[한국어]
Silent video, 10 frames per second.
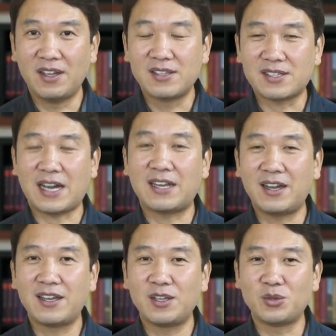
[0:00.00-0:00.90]

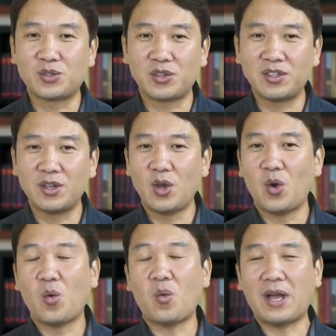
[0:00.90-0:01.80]
자랑이란 요소는
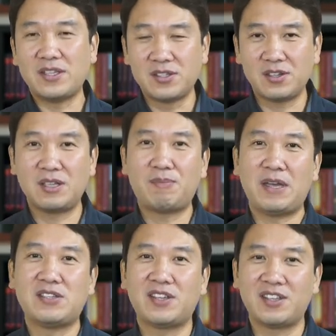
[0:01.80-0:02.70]
완전히
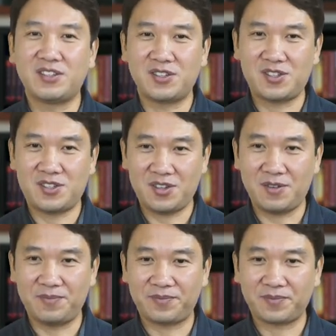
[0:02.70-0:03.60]
배제되는
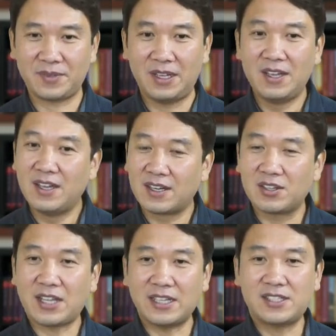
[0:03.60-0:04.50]
것이죠.
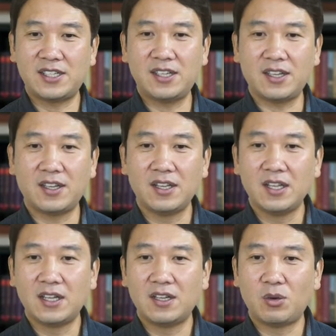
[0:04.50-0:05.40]
그래서 다시
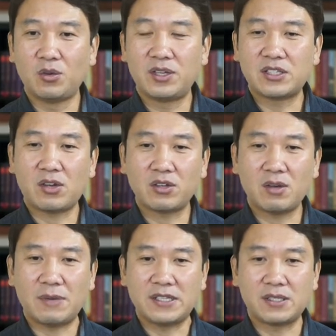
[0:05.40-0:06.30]
어, 오늘의
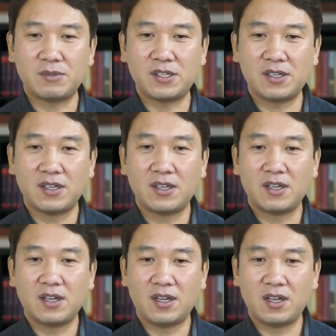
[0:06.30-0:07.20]
성경 말씀을
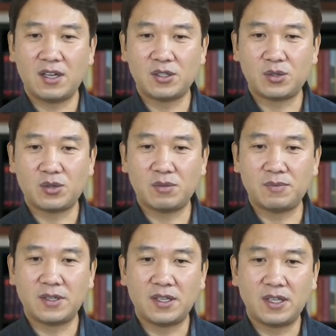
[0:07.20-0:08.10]
어,
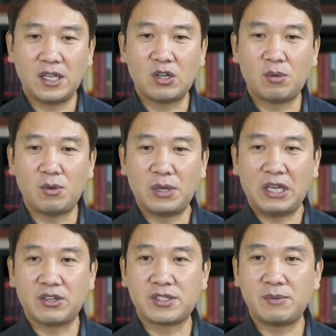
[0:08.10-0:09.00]
조금 읽어보면
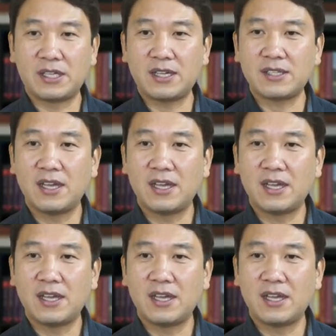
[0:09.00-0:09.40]
이렇습니다.